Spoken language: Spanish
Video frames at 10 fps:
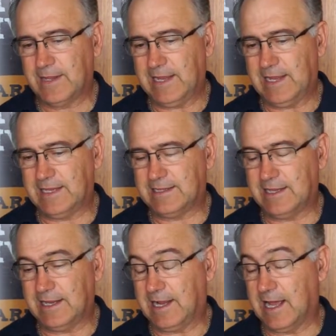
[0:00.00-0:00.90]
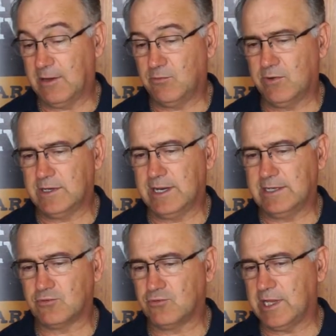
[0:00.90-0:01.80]
este, cada uno
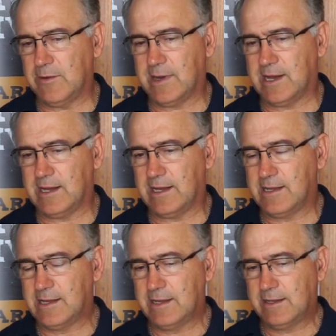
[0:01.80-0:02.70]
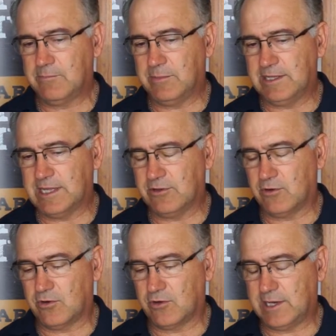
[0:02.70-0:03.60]
en su tema
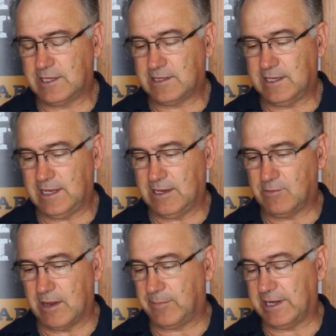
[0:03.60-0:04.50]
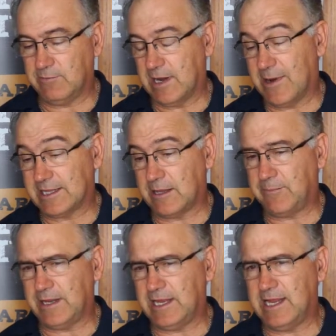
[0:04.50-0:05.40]
brindándonos este, una, vasta
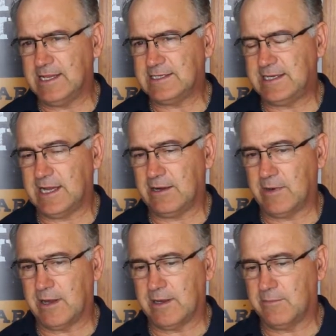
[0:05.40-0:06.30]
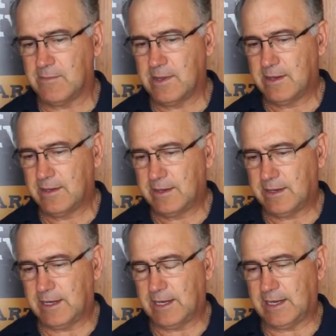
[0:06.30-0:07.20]
experiencia, una
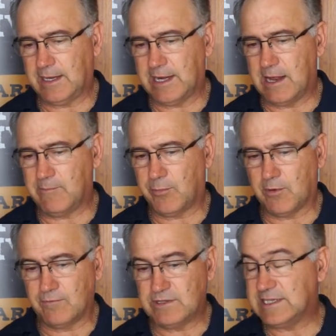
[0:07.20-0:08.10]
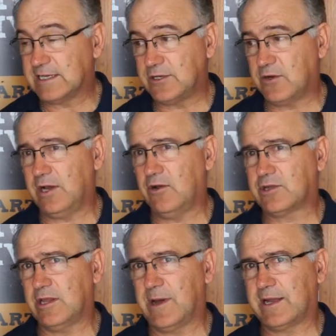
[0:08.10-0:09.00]
eh, gran profundización en los
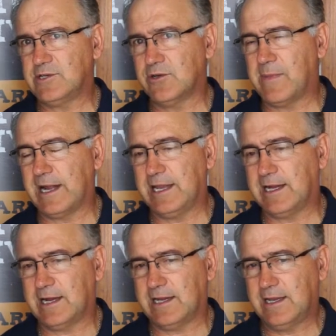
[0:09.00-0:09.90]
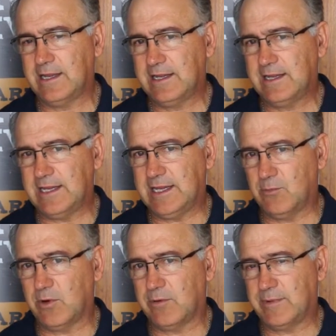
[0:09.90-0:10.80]
temas que ellos manejan y
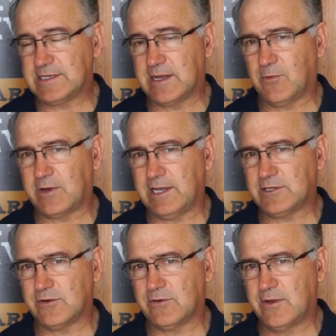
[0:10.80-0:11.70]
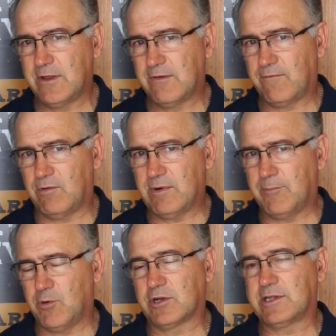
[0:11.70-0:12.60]
bueno, pensamos que eso fue un
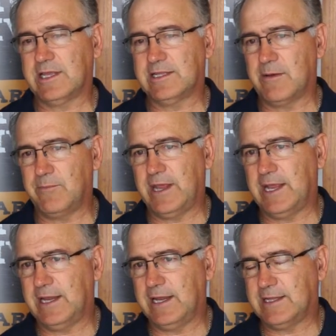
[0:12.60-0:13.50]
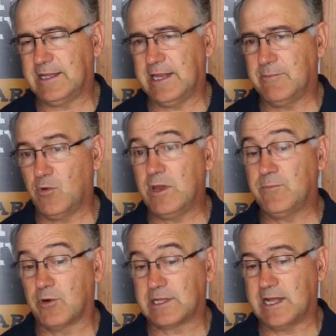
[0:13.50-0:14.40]
aporte también este, muy
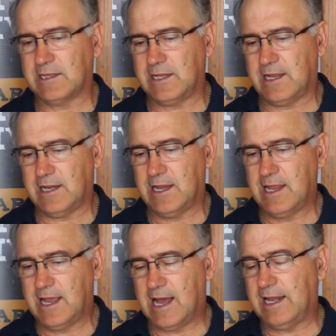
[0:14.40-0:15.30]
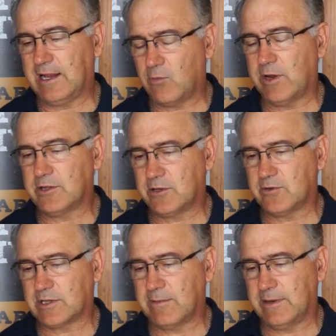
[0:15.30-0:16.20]
importante al,
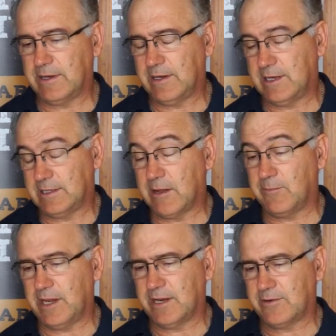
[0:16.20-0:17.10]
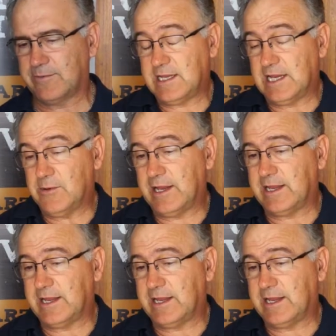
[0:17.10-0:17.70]
encuentro eh, también. Y a nivel